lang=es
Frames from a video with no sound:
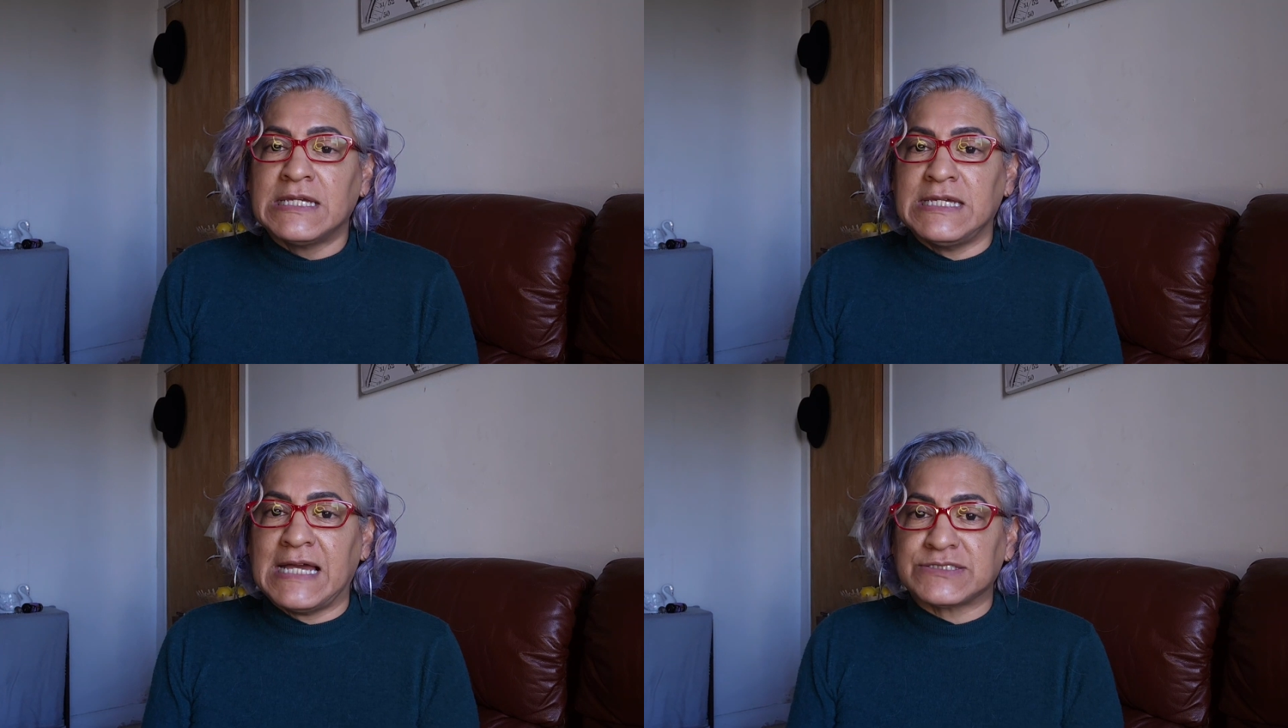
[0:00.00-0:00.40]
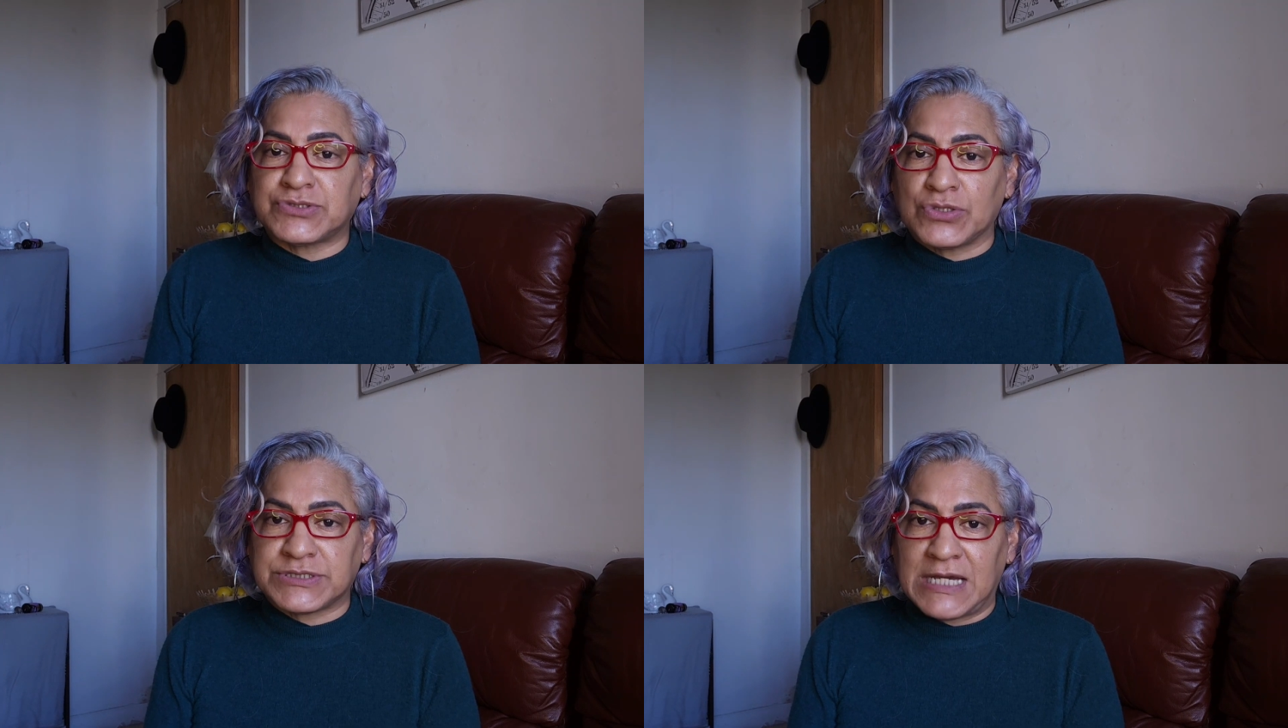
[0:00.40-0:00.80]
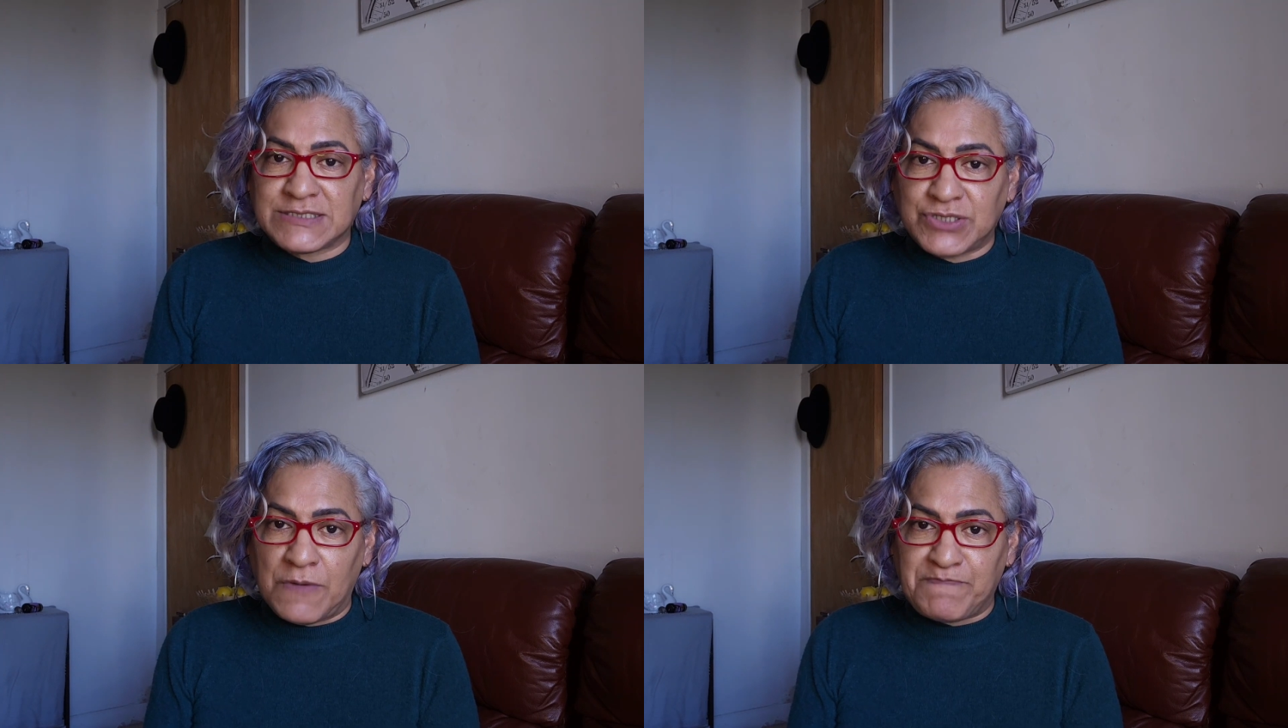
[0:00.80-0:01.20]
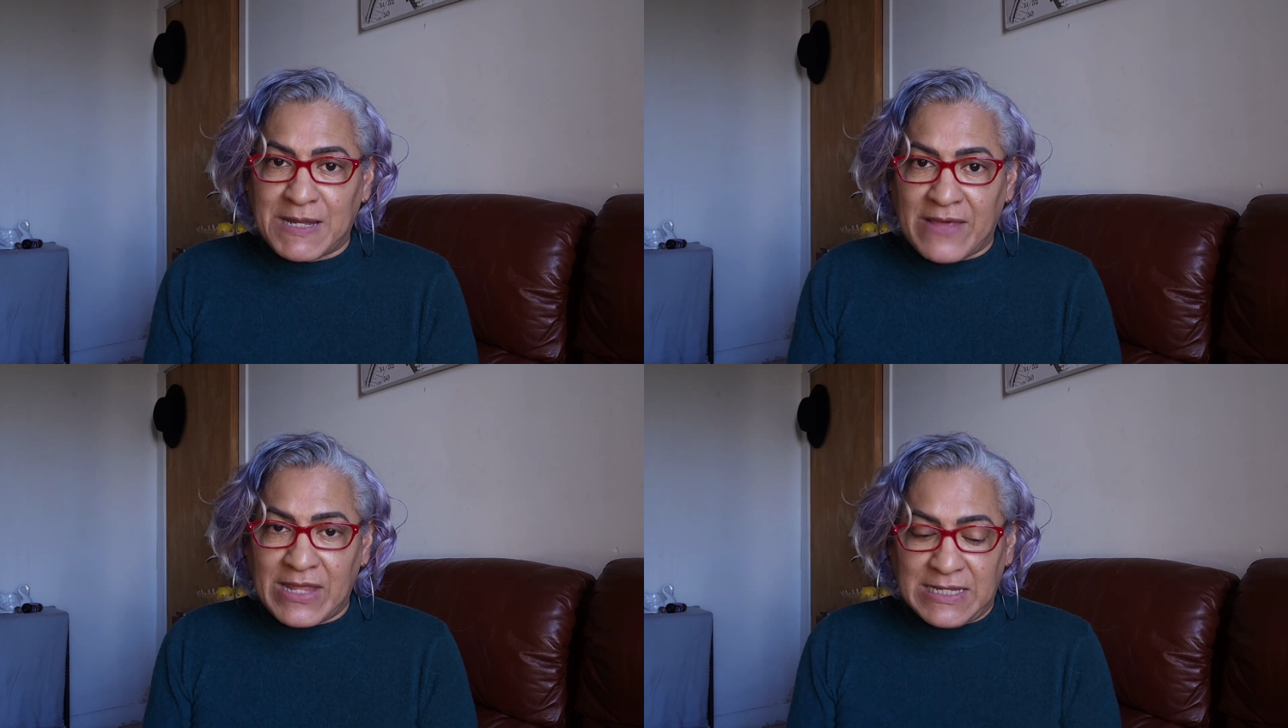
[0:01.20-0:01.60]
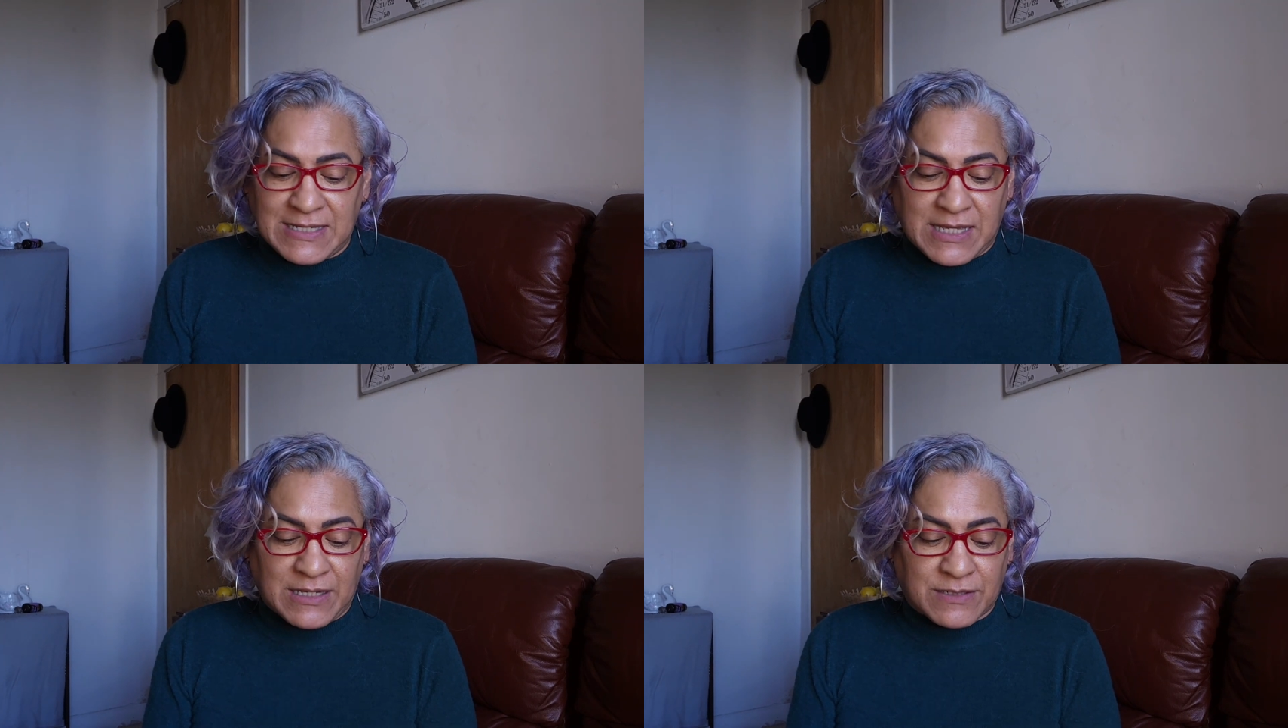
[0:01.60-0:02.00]
y asociación para
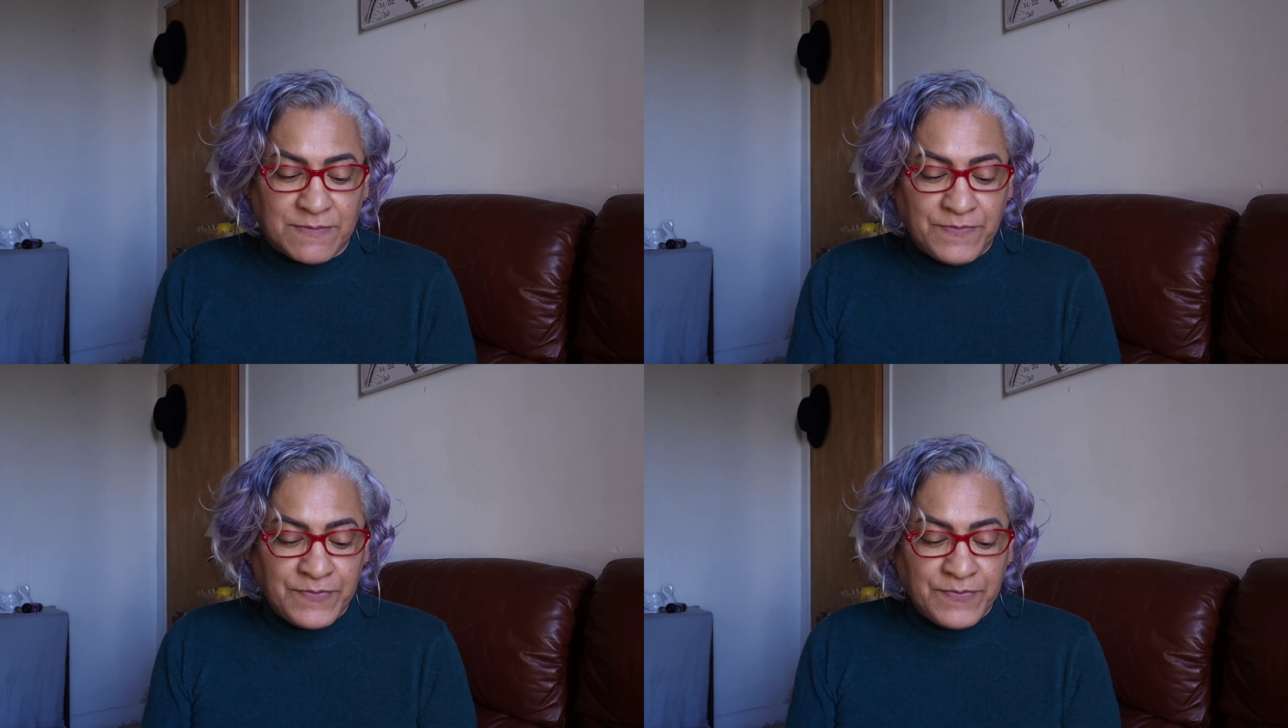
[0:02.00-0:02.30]
delinquir.